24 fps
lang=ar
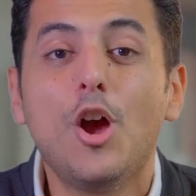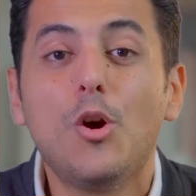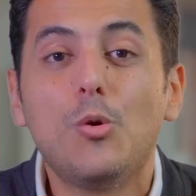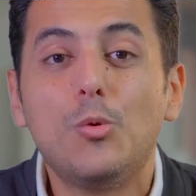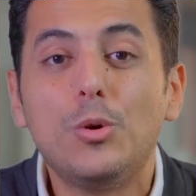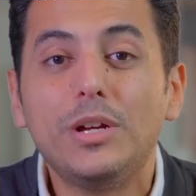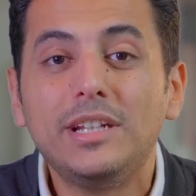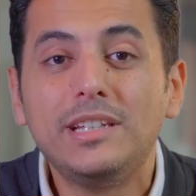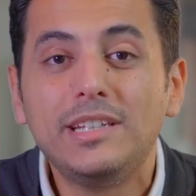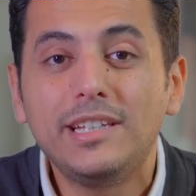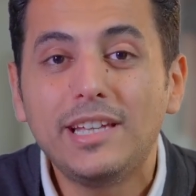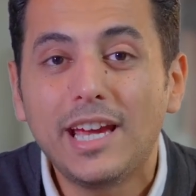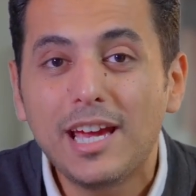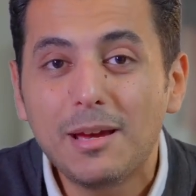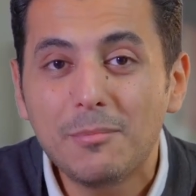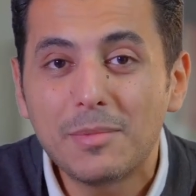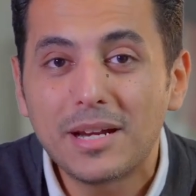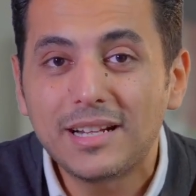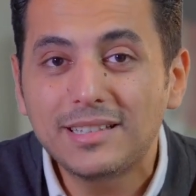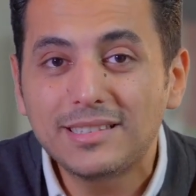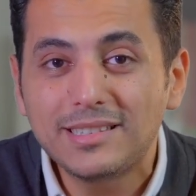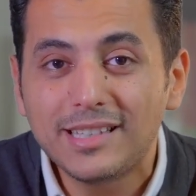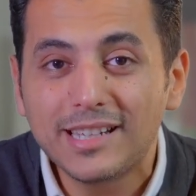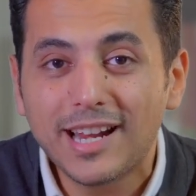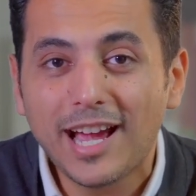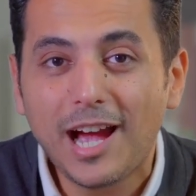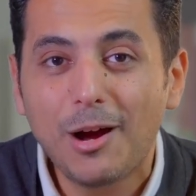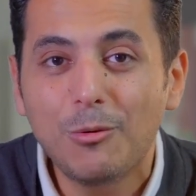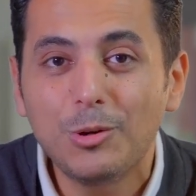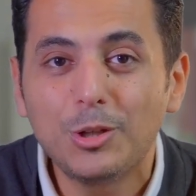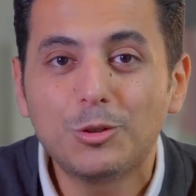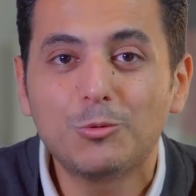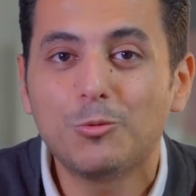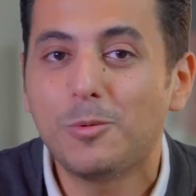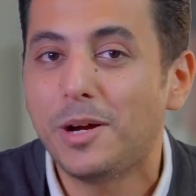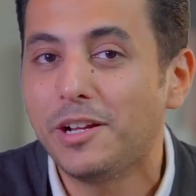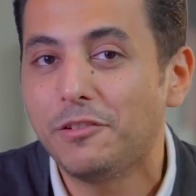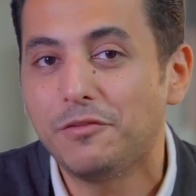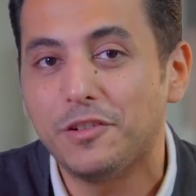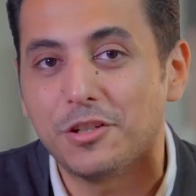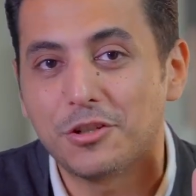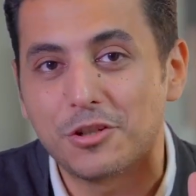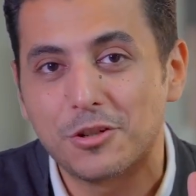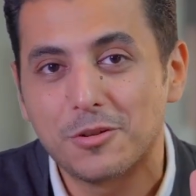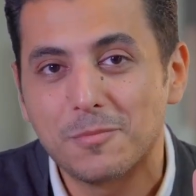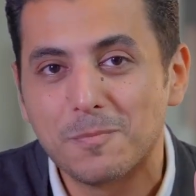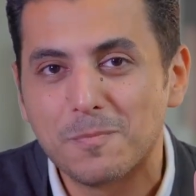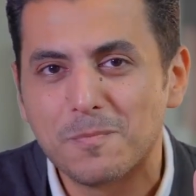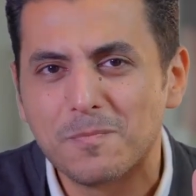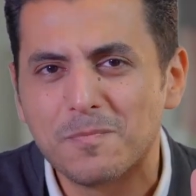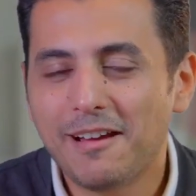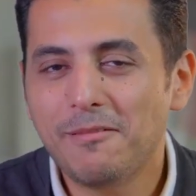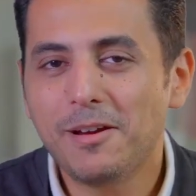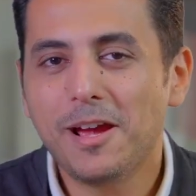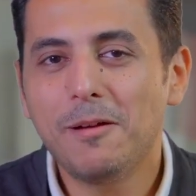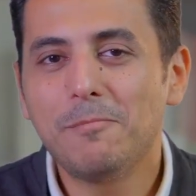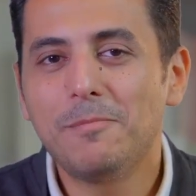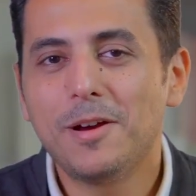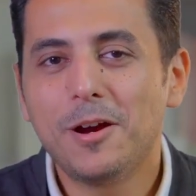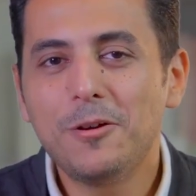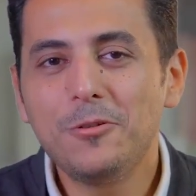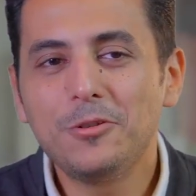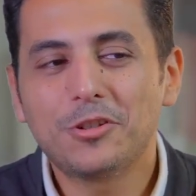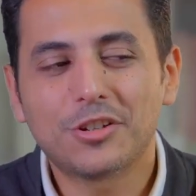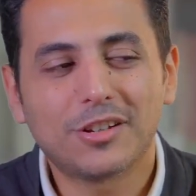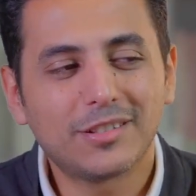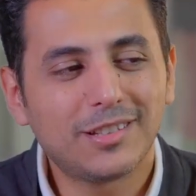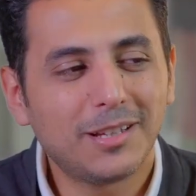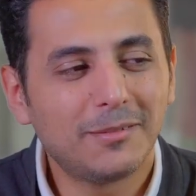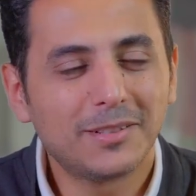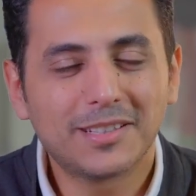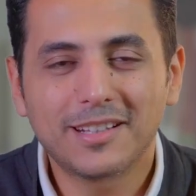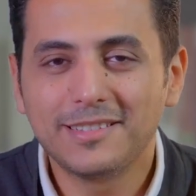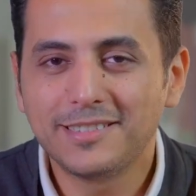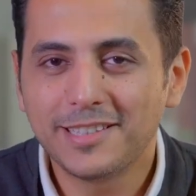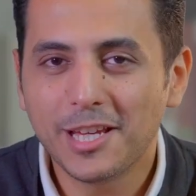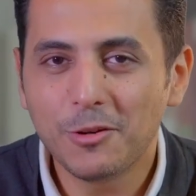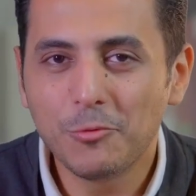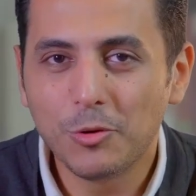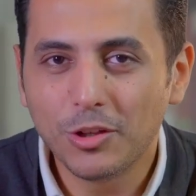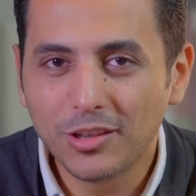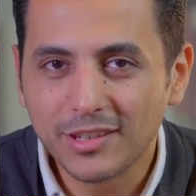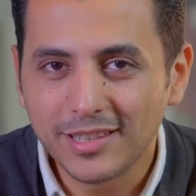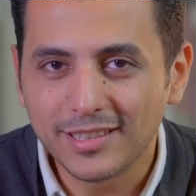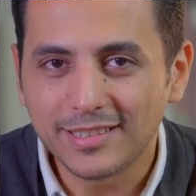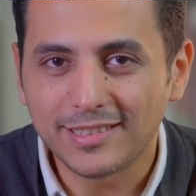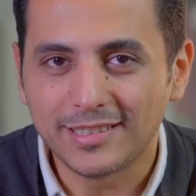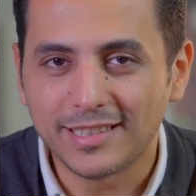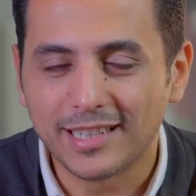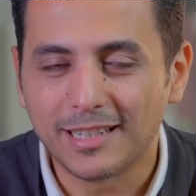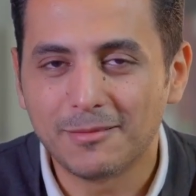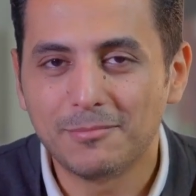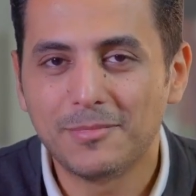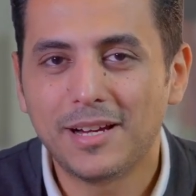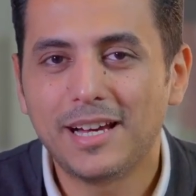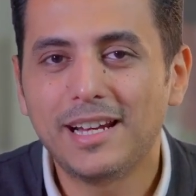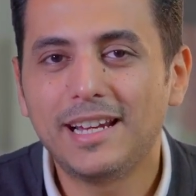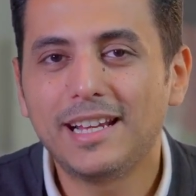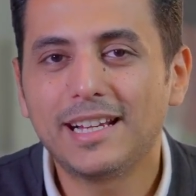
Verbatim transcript: وان ياما ناس كتير حاولت وما عرفتش انا بحب قوي شخصيه مثلا زي والت ديزني لما